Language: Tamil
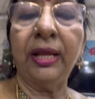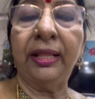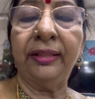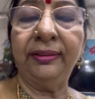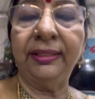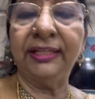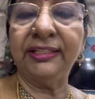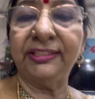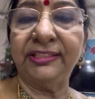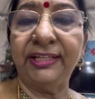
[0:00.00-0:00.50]

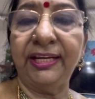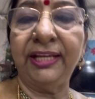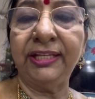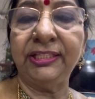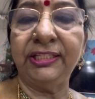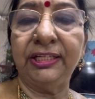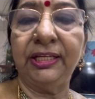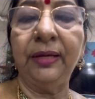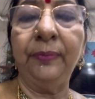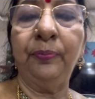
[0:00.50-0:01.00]
அந்த
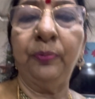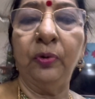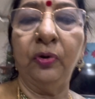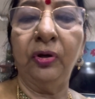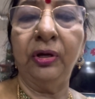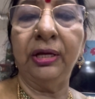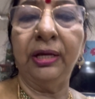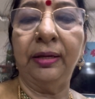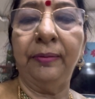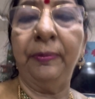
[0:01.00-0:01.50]
ஸ்டேஜுக்கு
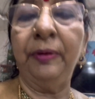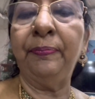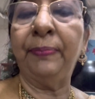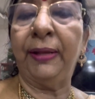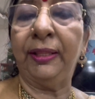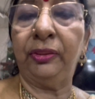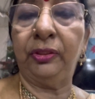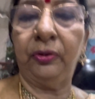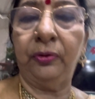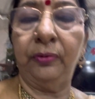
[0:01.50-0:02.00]
போகாமல்
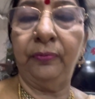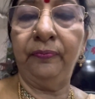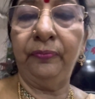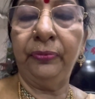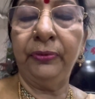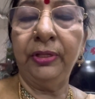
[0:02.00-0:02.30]
பார்த்துக்கணும்